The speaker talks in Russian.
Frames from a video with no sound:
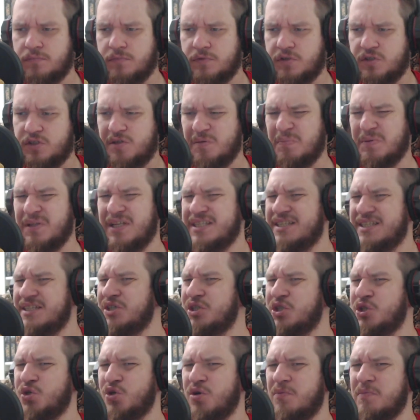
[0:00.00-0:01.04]

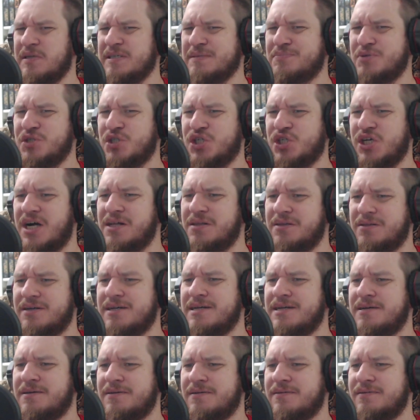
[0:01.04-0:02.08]
Заплатил, чтобы сбежал?
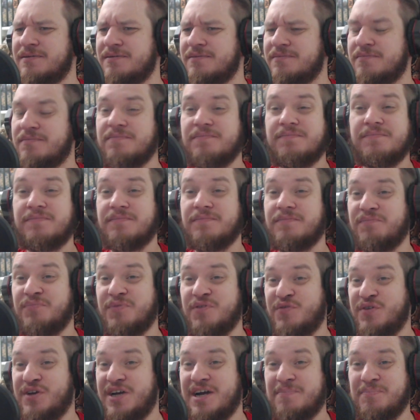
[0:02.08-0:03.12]

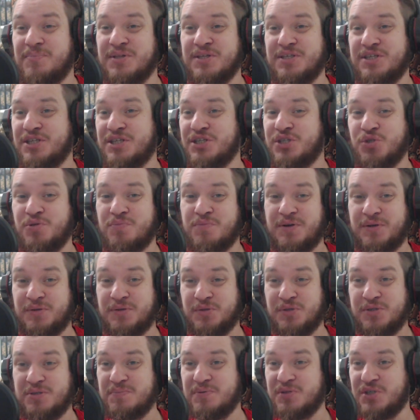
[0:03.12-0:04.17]
Нафига платить, чтобы
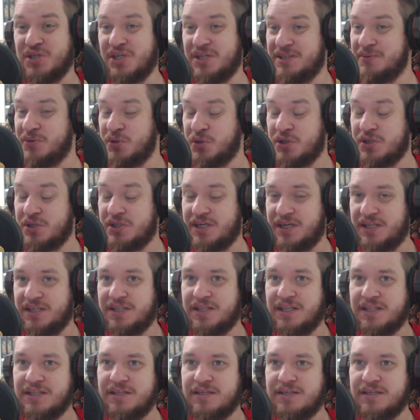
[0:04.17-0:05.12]
кто-то сбежал? Немножко странно, ладно.